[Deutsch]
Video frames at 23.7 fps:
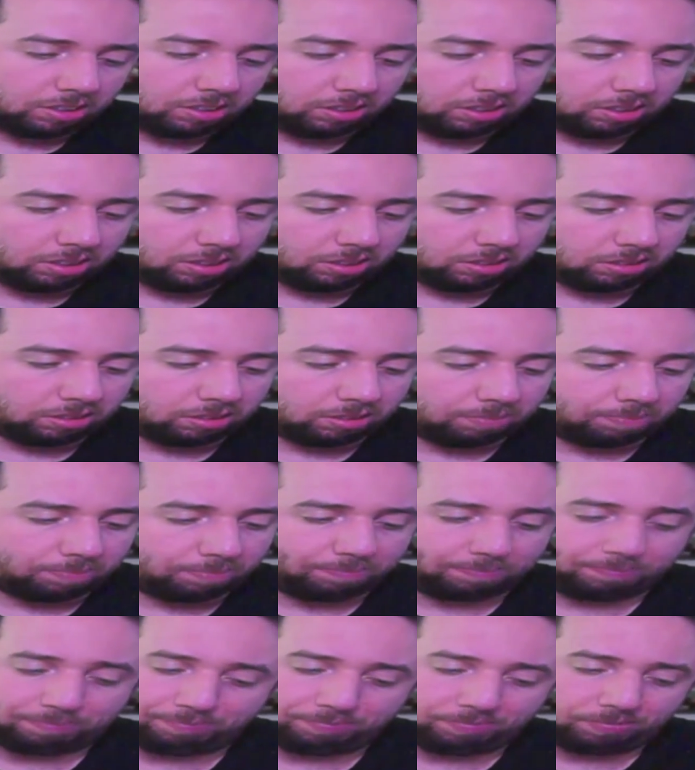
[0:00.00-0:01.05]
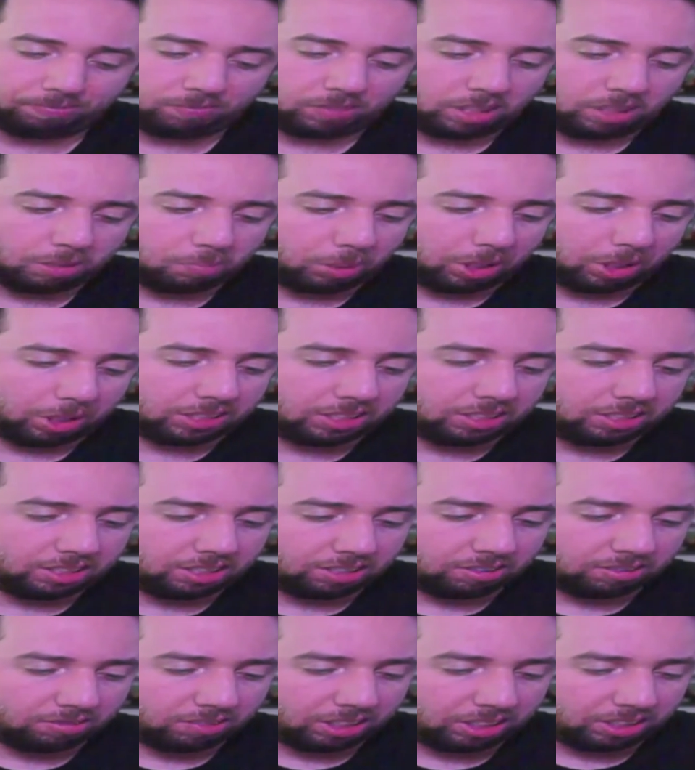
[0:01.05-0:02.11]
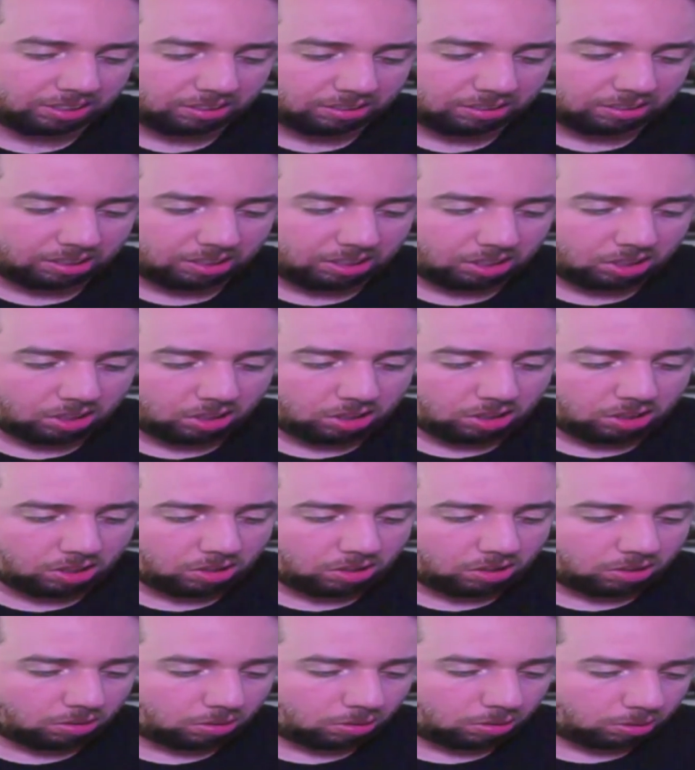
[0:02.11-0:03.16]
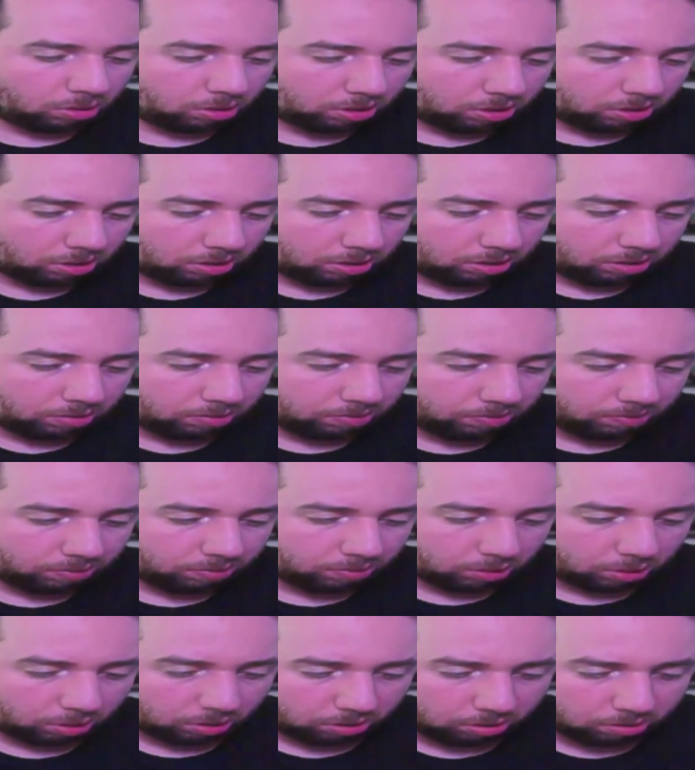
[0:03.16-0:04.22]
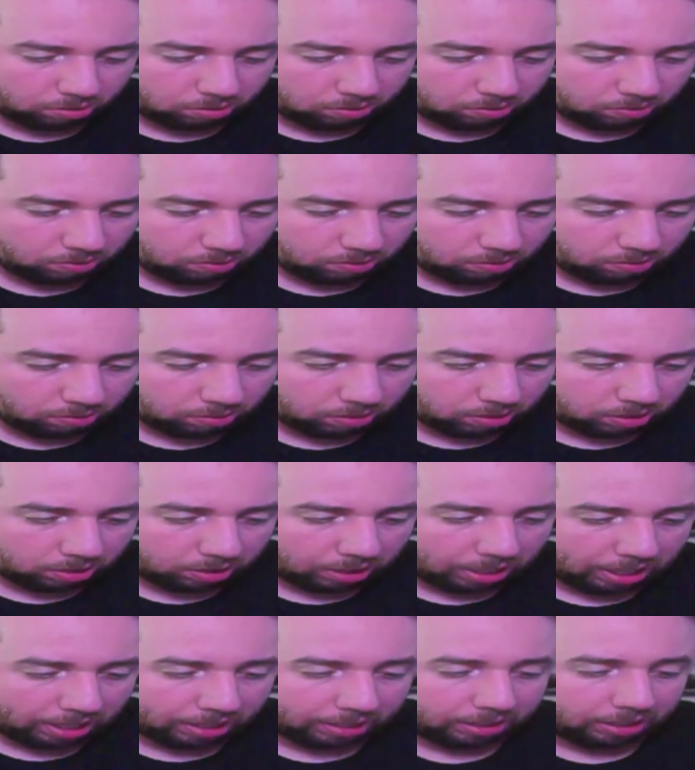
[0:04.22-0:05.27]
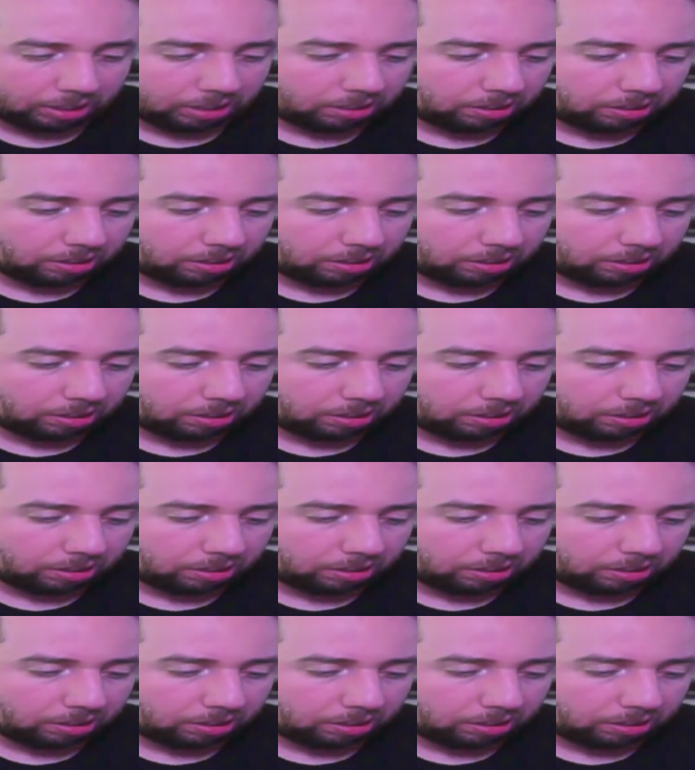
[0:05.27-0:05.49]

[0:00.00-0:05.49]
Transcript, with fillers: ähm, präsentieren werden. Und ja, toll. Naja, egal.